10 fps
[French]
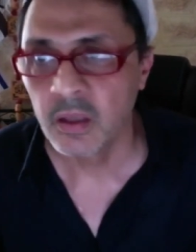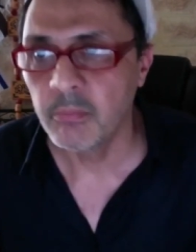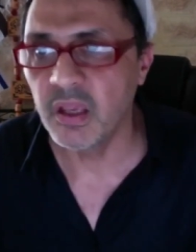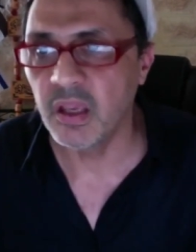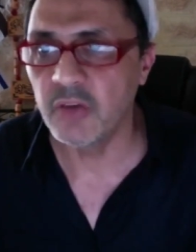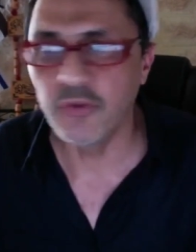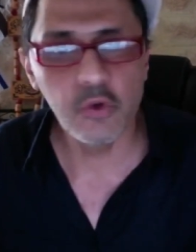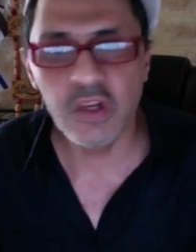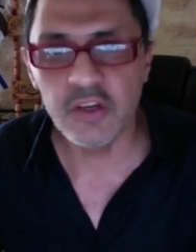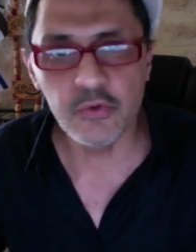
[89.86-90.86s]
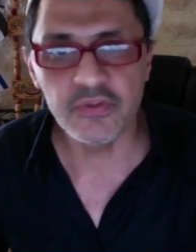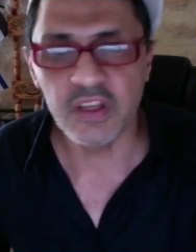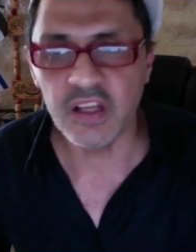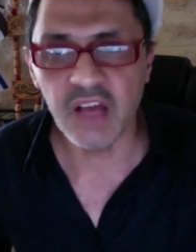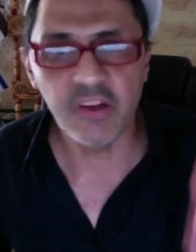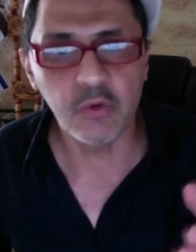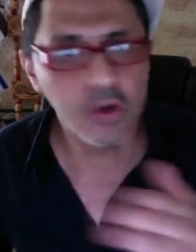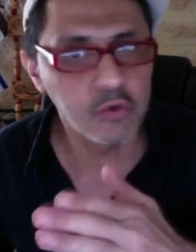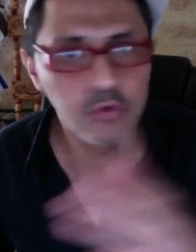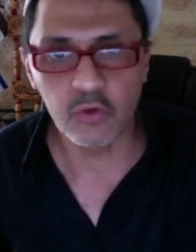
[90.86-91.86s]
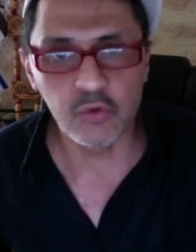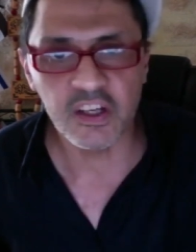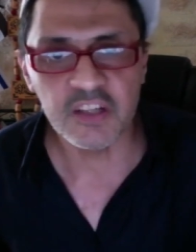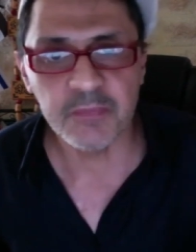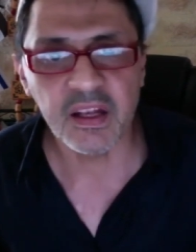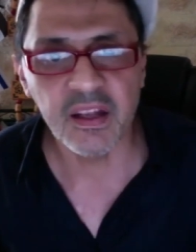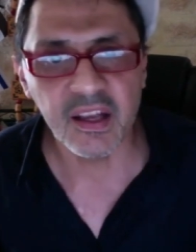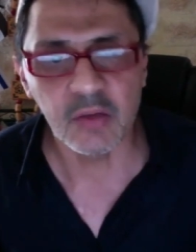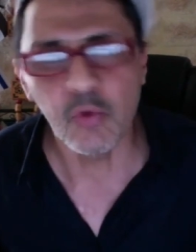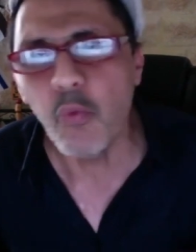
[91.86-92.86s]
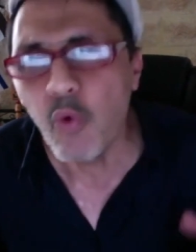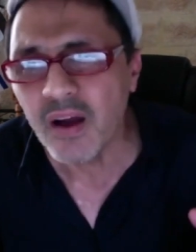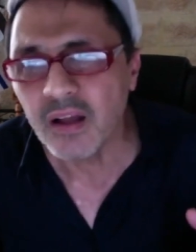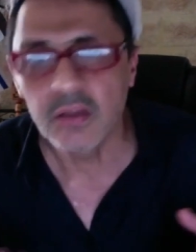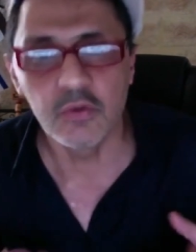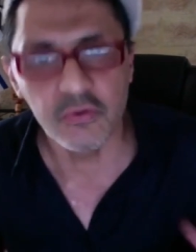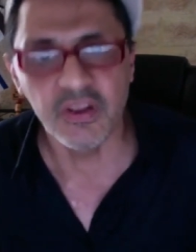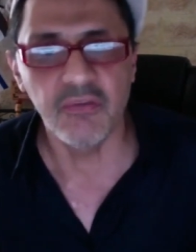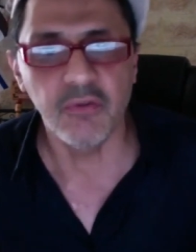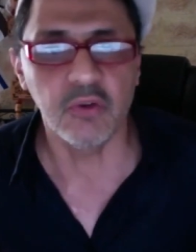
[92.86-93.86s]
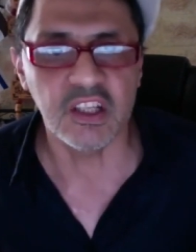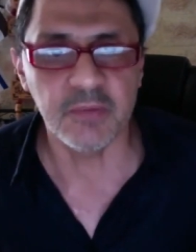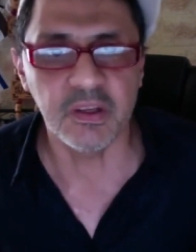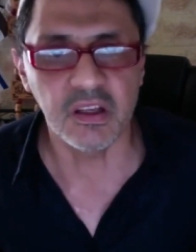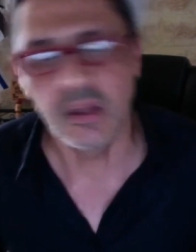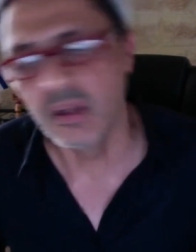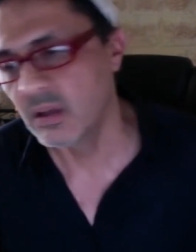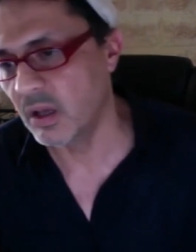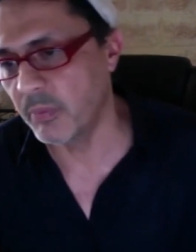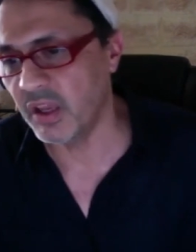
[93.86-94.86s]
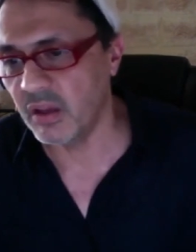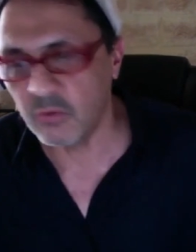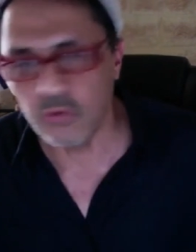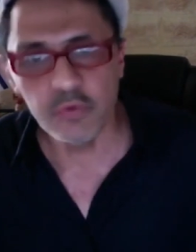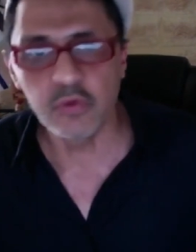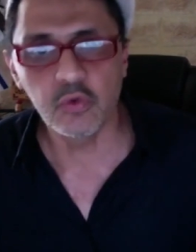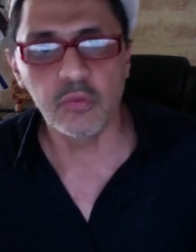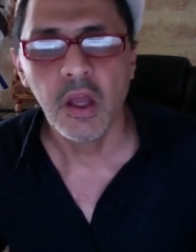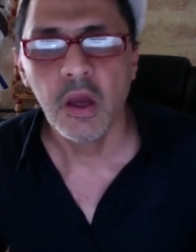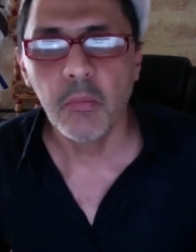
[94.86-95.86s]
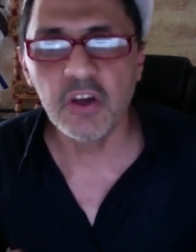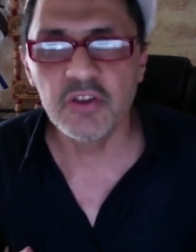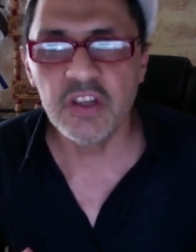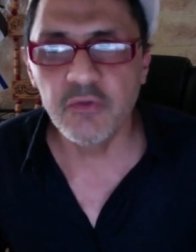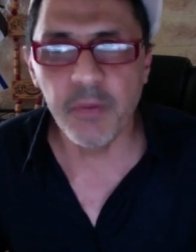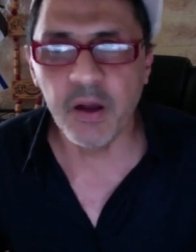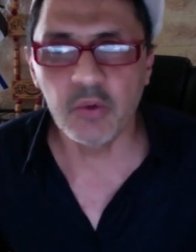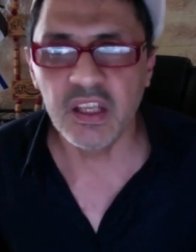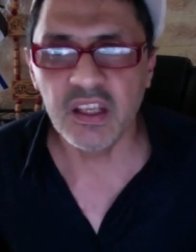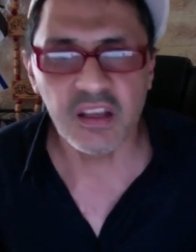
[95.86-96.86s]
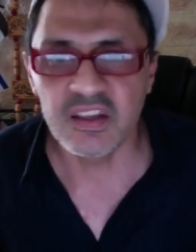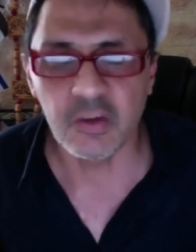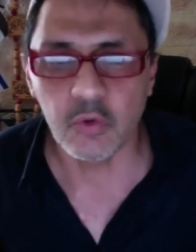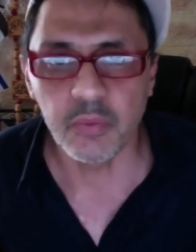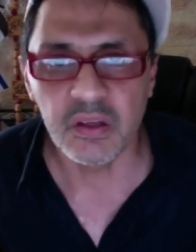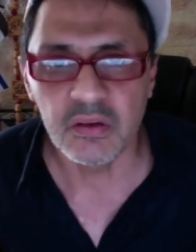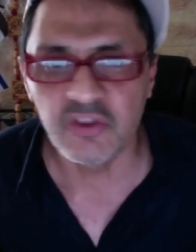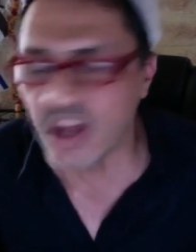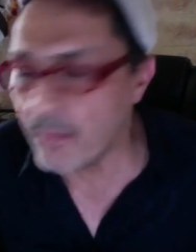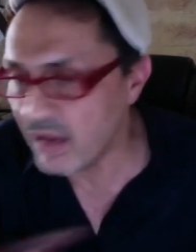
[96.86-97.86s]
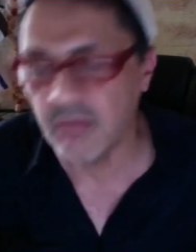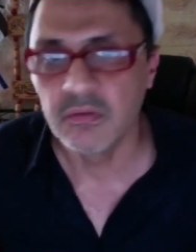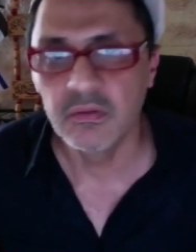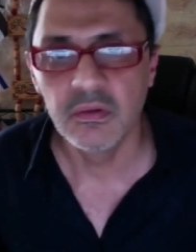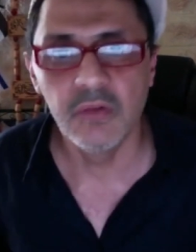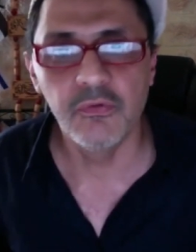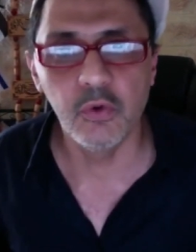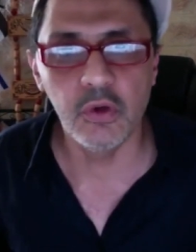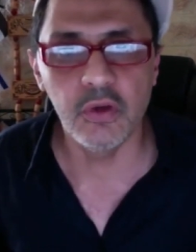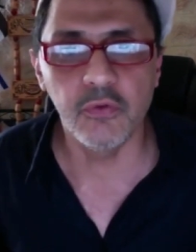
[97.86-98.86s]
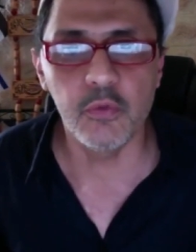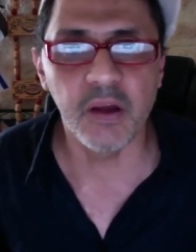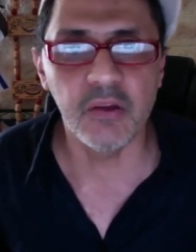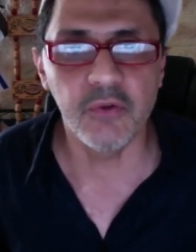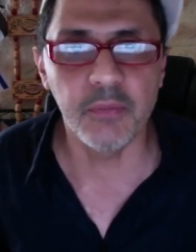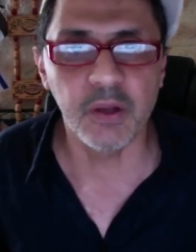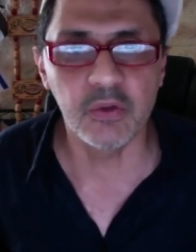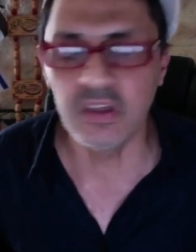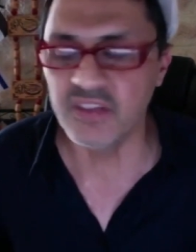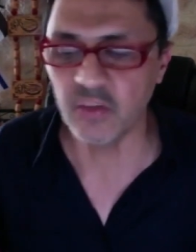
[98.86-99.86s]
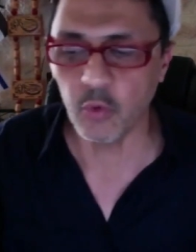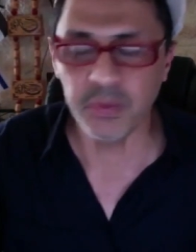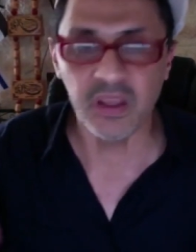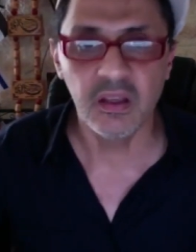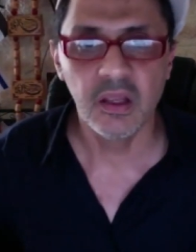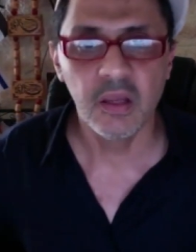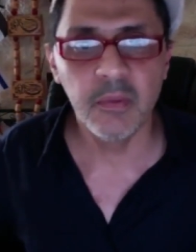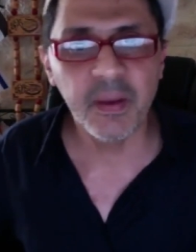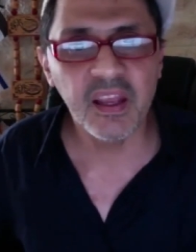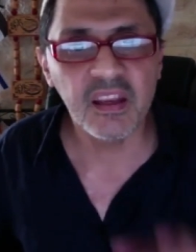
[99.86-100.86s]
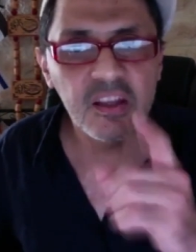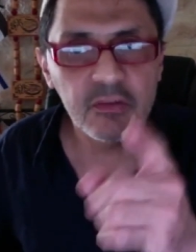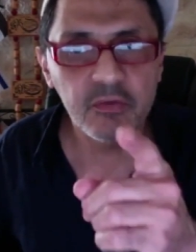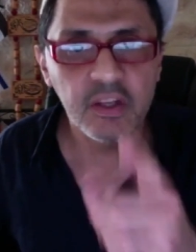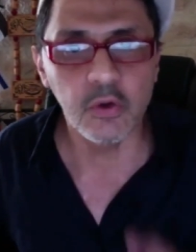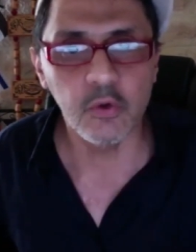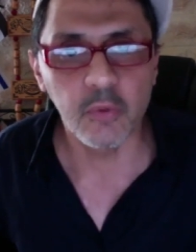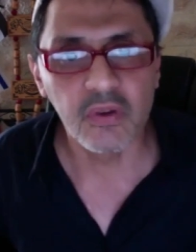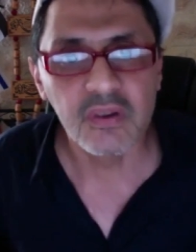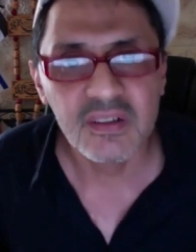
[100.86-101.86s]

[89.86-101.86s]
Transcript: Mais Dieu, il est juste et il est avec toi quand tu, respectes les règles. Au moins, tu fais l'effort de les respecter. Après, tout le monde se trompe. Moi, je dis, il faut pas condamner quelqu'un qui s'est trompé. Jamais. Il faut, il, faut le pardonner. Il s'est trompé. Mais pas quelqu'un qui se fout de la gueule du monde.